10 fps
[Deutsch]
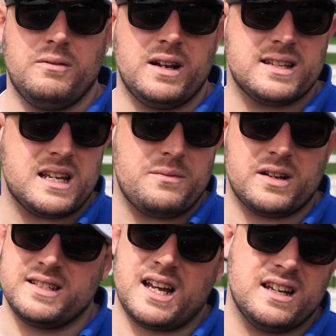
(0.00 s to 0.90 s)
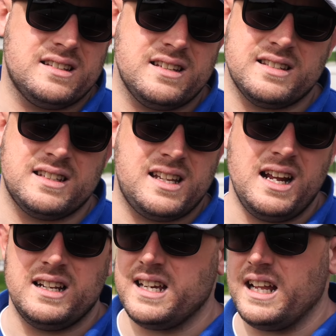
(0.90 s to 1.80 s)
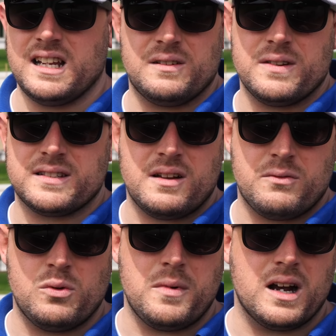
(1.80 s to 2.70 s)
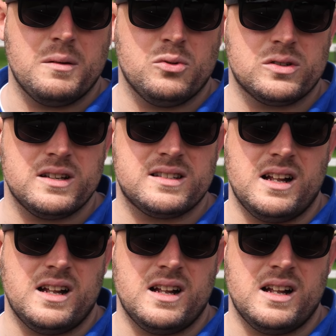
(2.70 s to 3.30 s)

weil das einfach eine Sache ist, die sich täglich ändert, was da wo im Angebot ist.